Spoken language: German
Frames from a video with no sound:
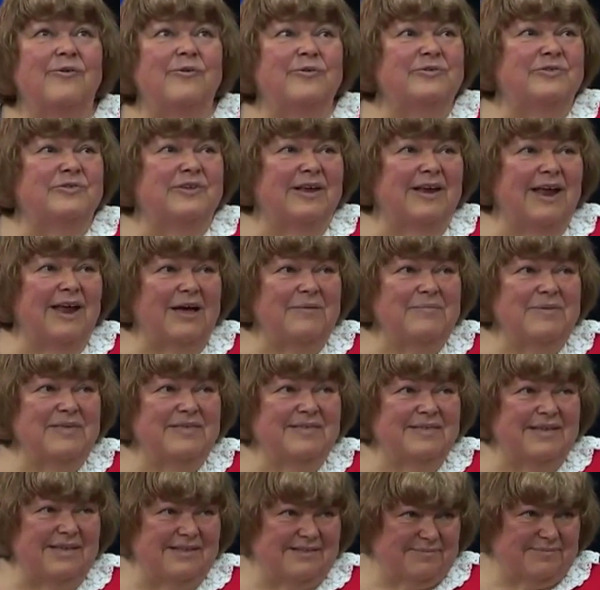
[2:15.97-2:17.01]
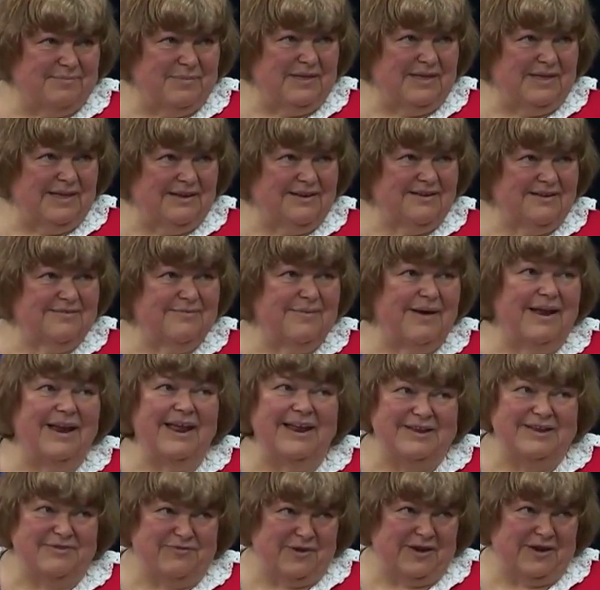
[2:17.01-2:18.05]
Und dann habe ich mich jedes
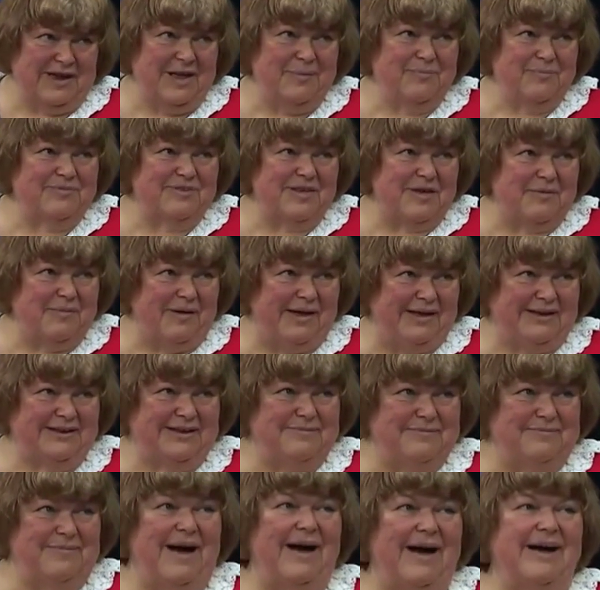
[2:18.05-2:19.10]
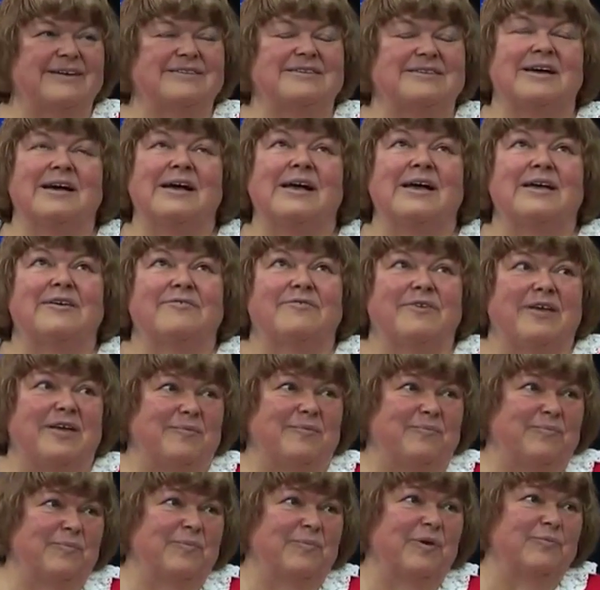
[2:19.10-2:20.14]
Mal an die Vergebensarbeit gemacht
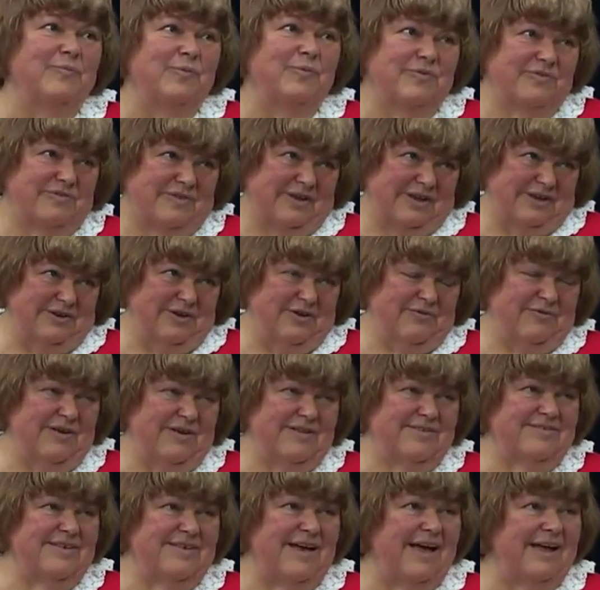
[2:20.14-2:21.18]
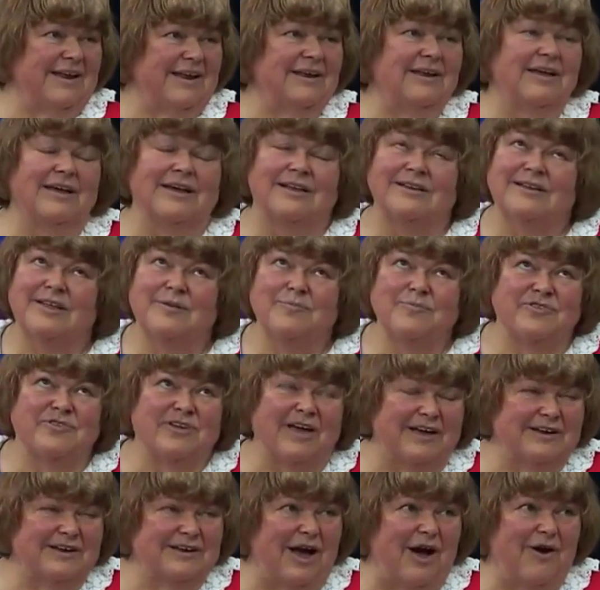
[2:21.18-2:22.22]
Wem musste ich noch verzeihen? Dem
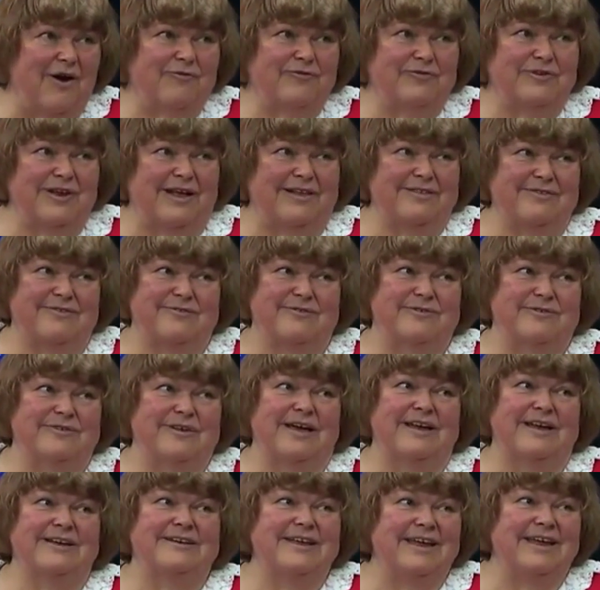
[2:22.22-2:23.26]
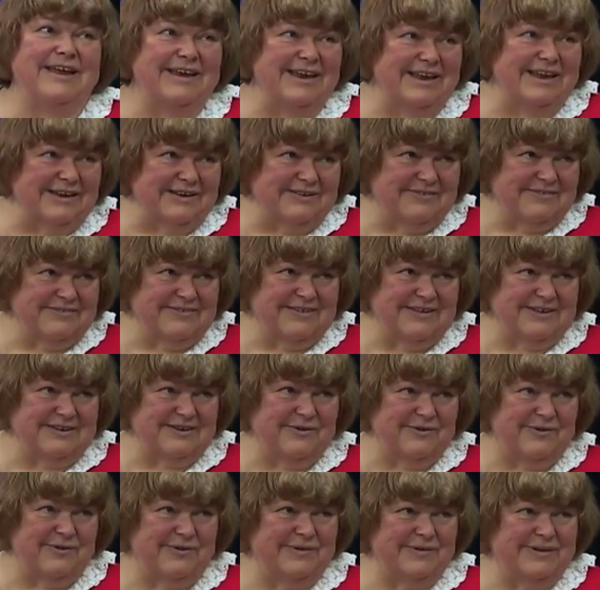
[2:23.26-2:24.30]
Scheiterhaufenanzünder, den
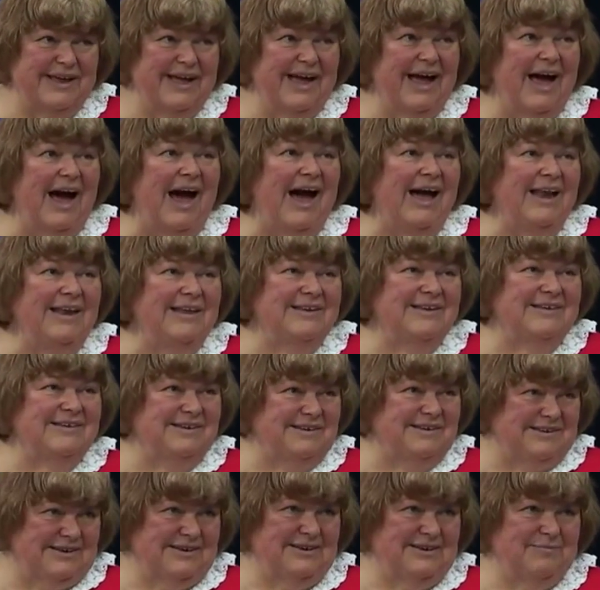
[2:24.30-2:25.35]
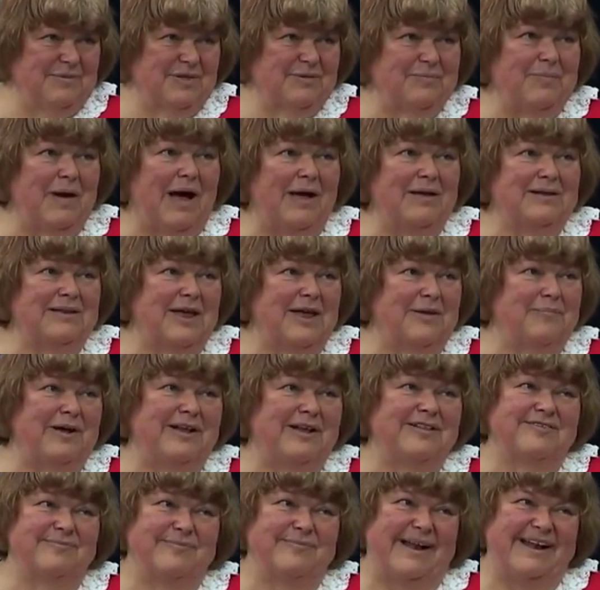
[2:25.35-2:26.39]
Inquisitoren, alle die, die mich mal,
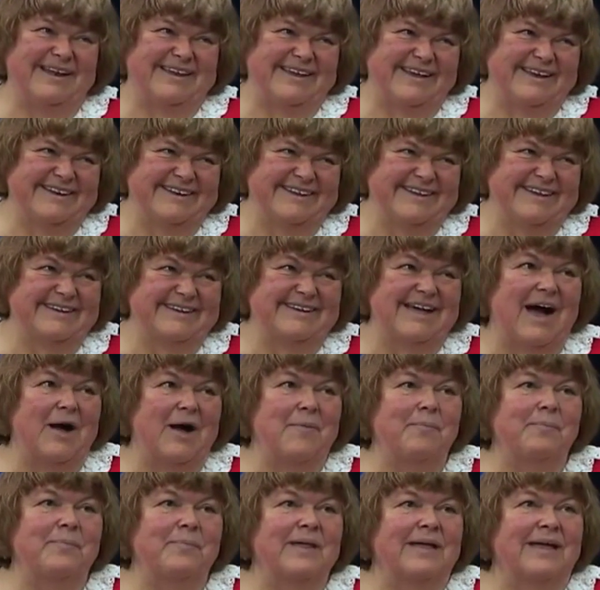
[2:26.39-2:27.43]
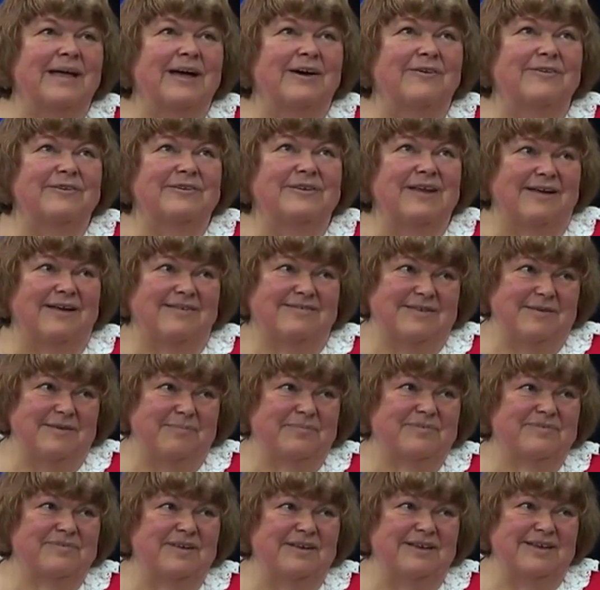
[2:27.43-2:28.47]
damals malträtiert haben. Und nach
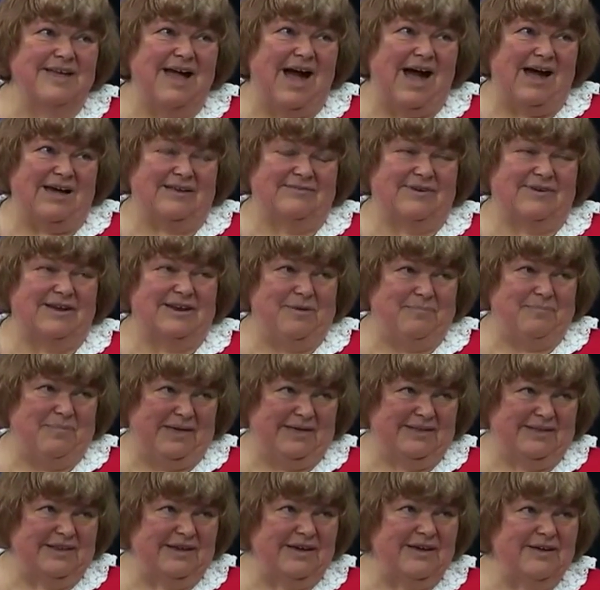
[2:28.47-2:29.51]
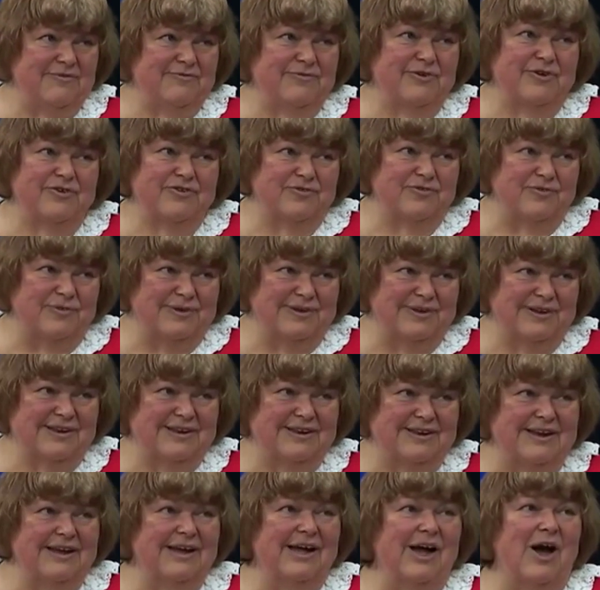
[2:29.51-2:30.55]
17 Jahren war der Bechterew
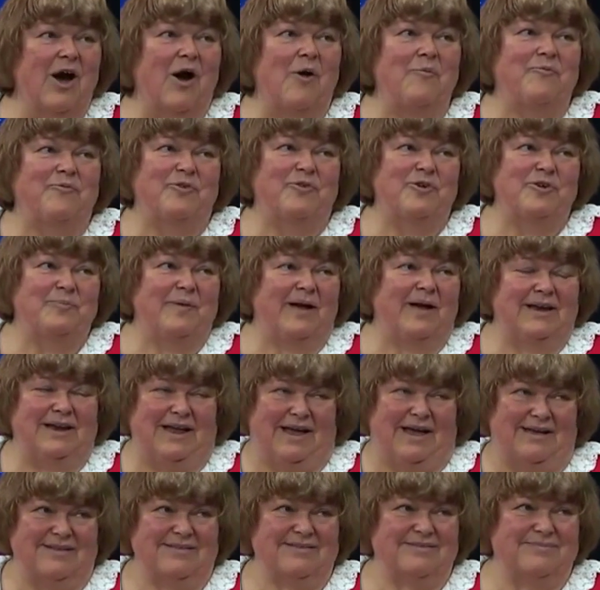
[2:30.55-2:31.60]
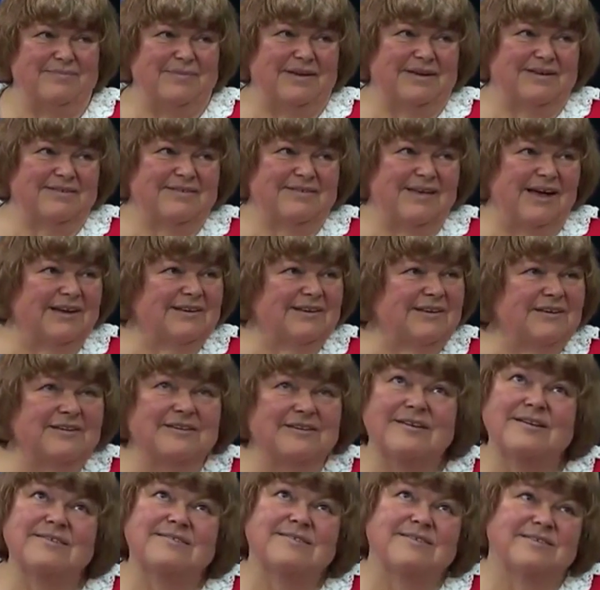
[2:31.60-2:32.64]
verschwunden, obwohl mein Arzt mir gesagt
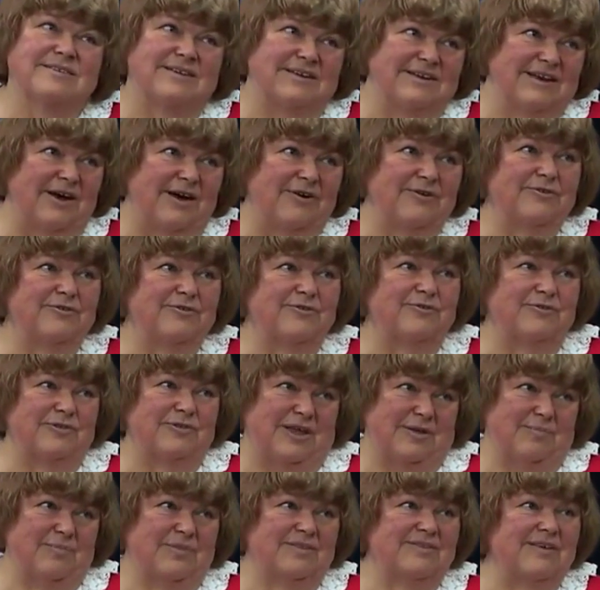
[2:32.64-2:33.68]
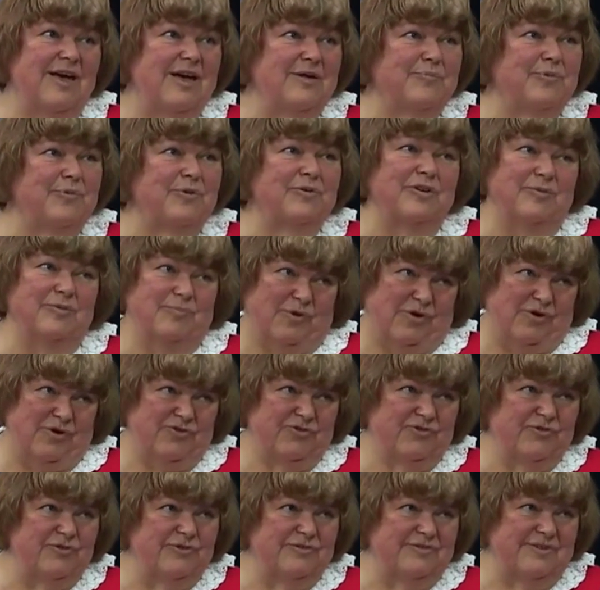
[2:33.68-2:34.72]
hatte, dass ich genau zu dem Zeitpunkt im
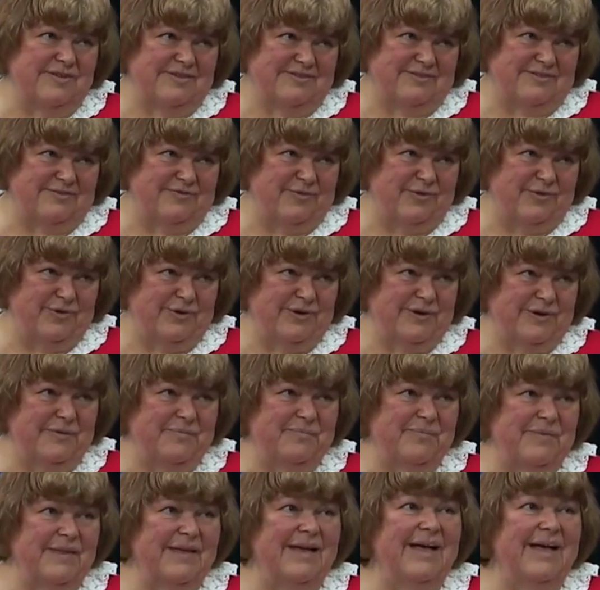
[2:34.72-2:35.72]
Rollstuhl sitzen würde.